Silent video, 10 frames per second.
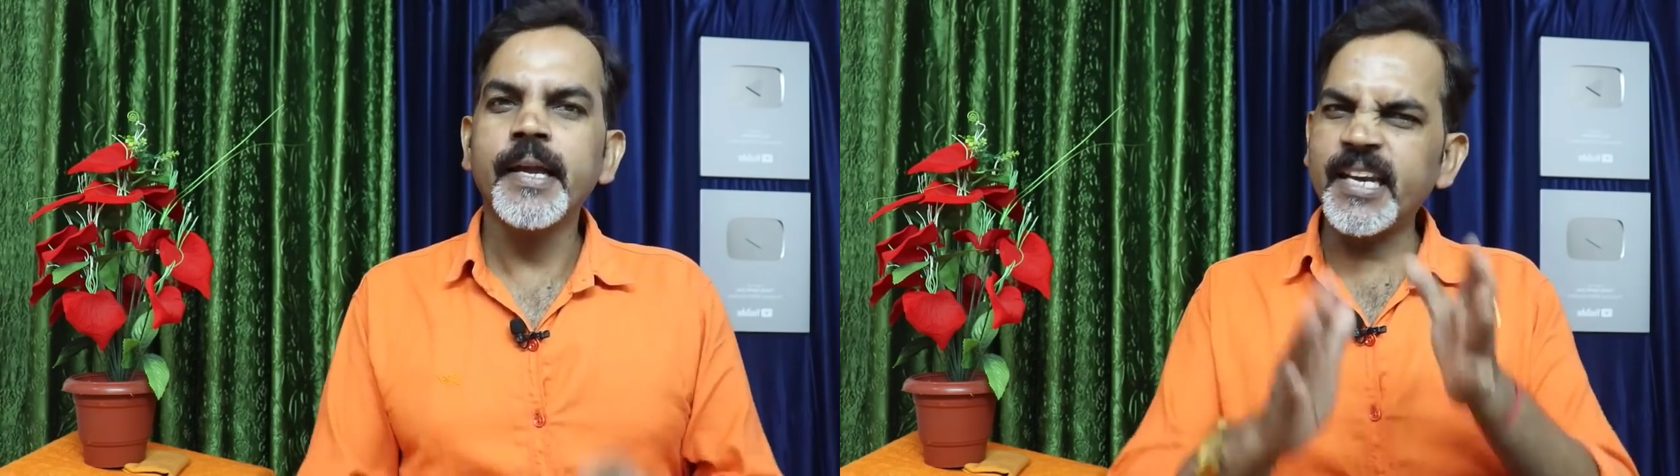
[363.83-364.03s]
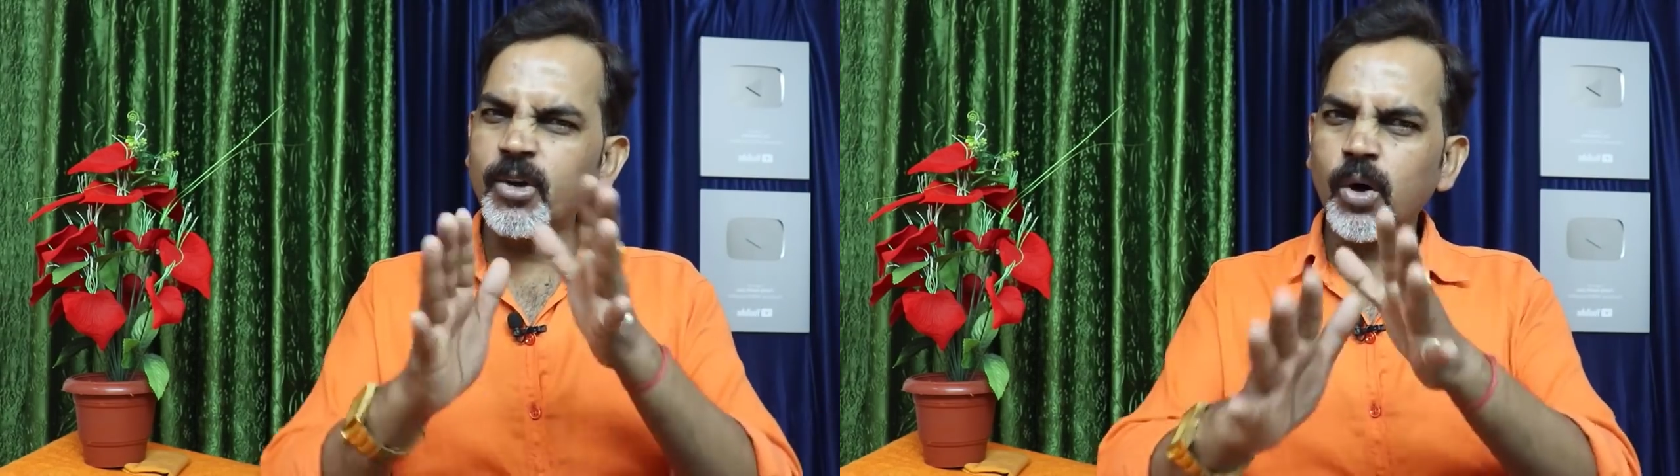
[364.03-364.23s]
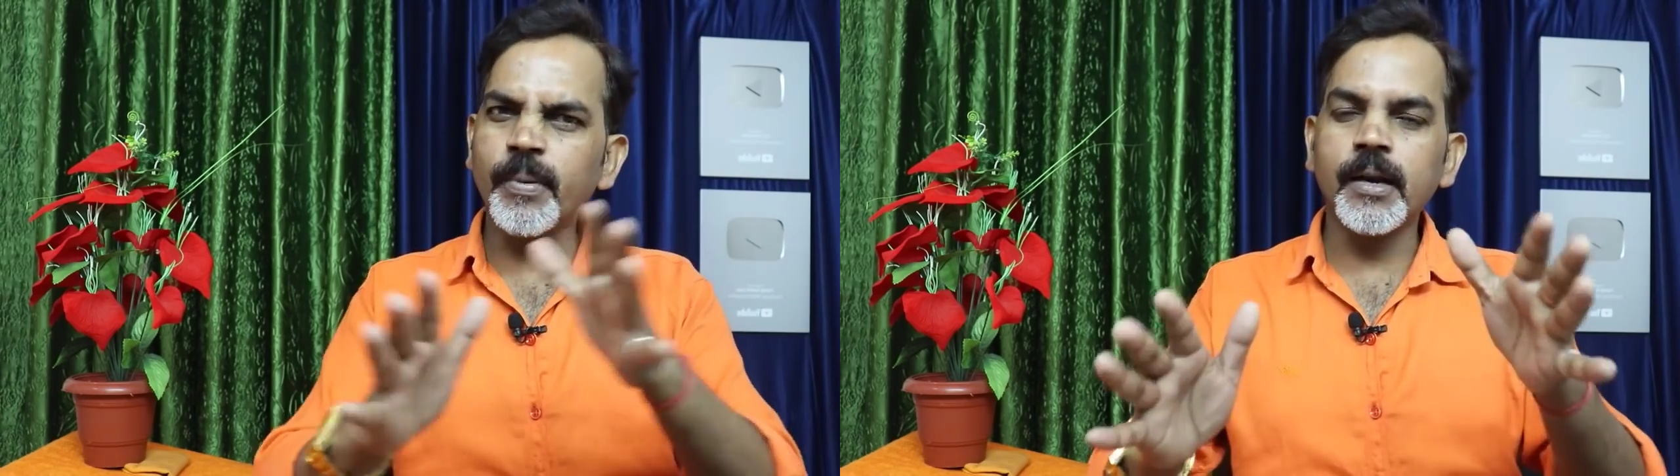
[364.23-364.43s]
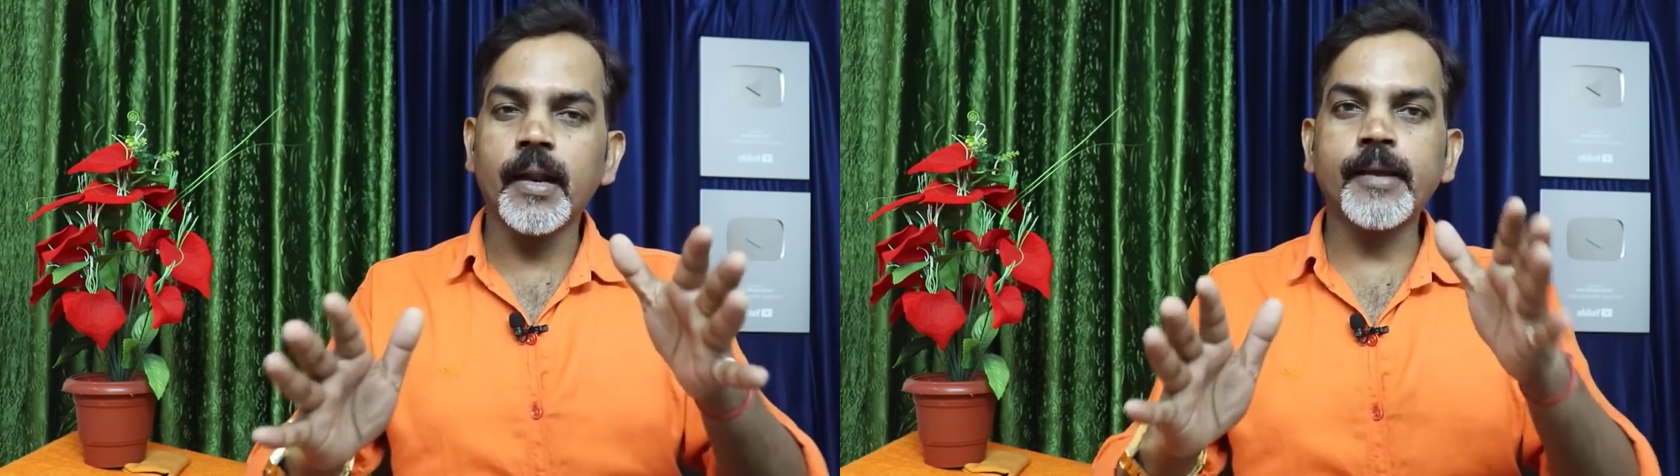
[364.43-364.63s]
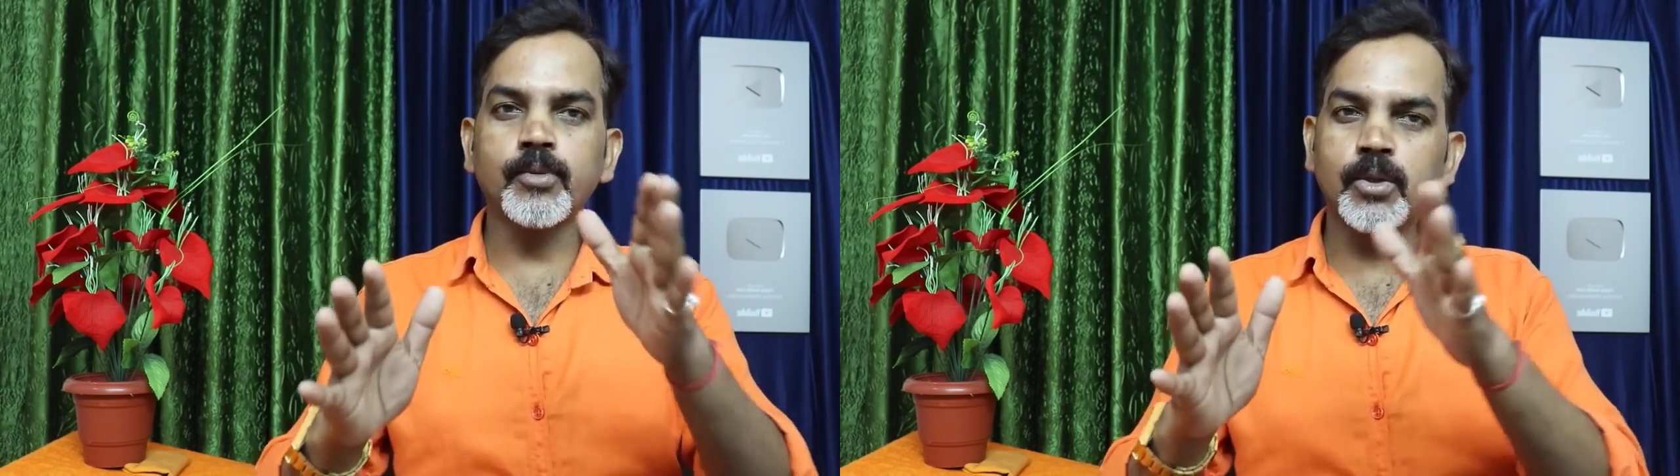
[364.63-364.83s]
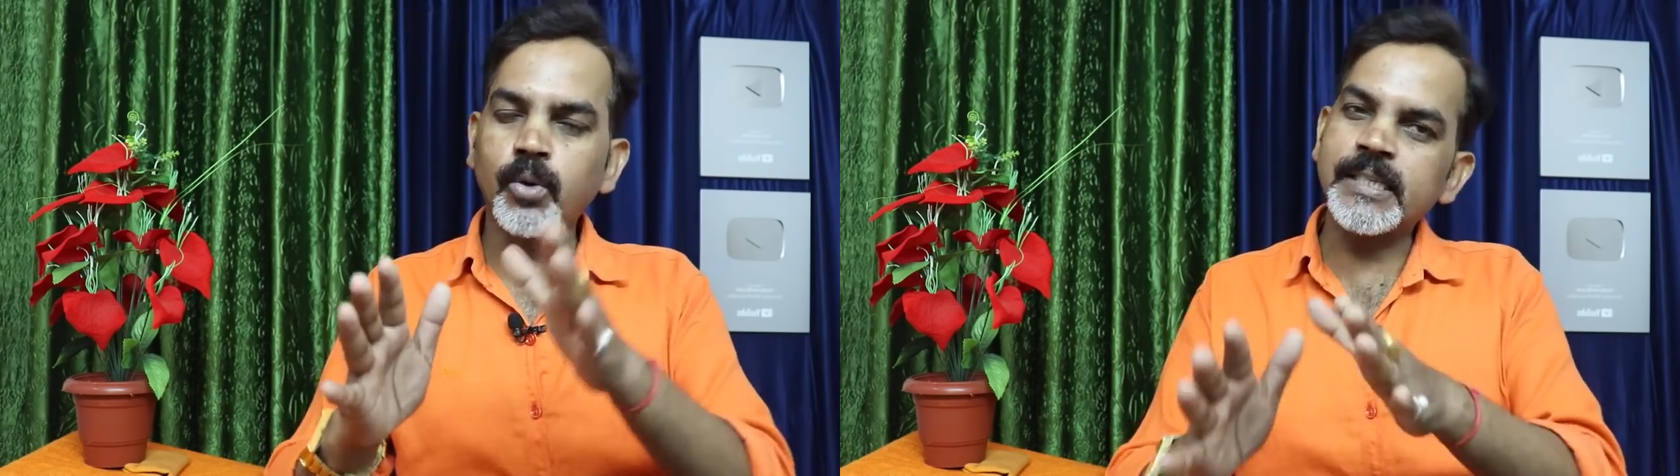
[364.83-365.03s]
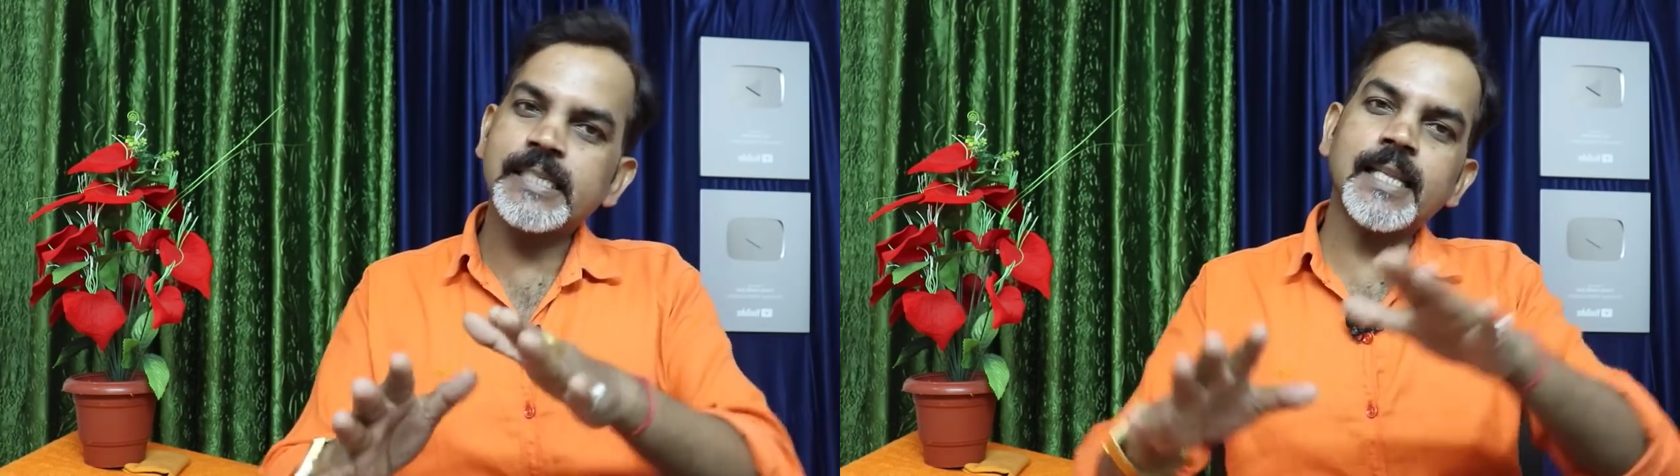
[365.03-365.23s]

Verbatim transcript: ये नॉर्मल एक्चुअली थोड़े